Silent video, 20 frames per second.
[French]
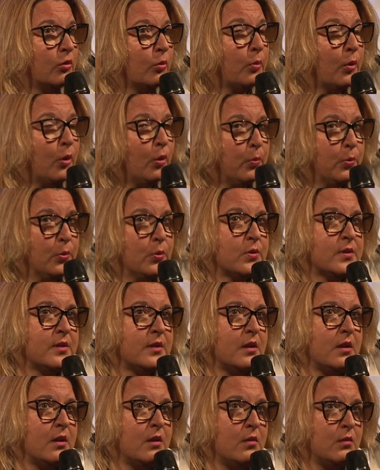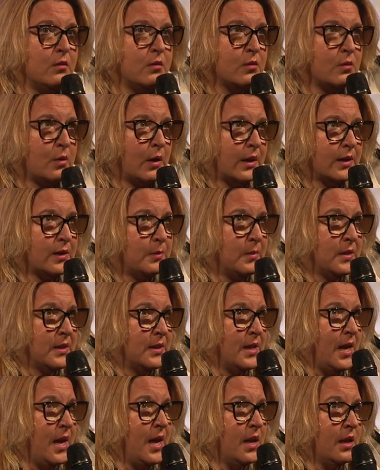de proposer une soirée
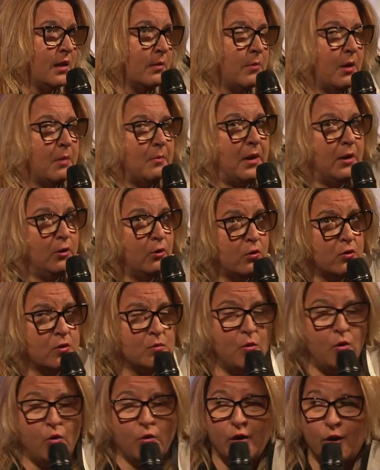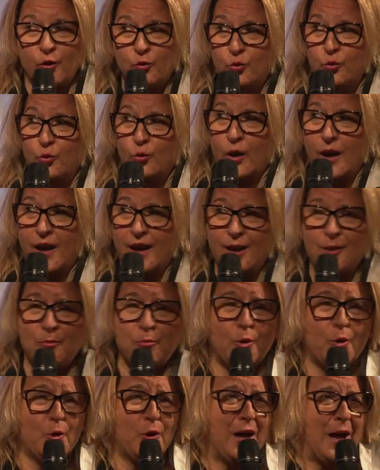spéciale. Ben, malheureusement, on a dû
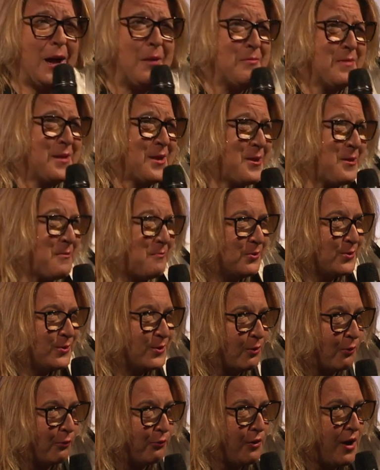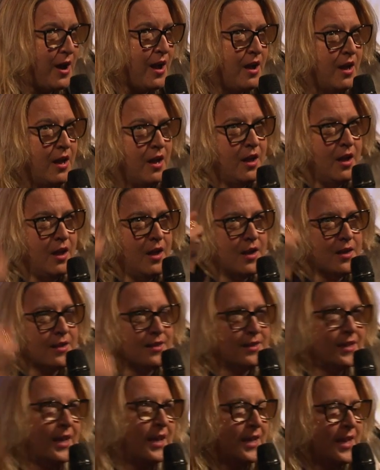reprogrammer plusieurs fois,
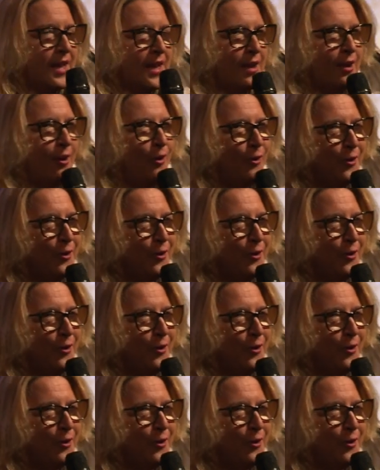ça y est,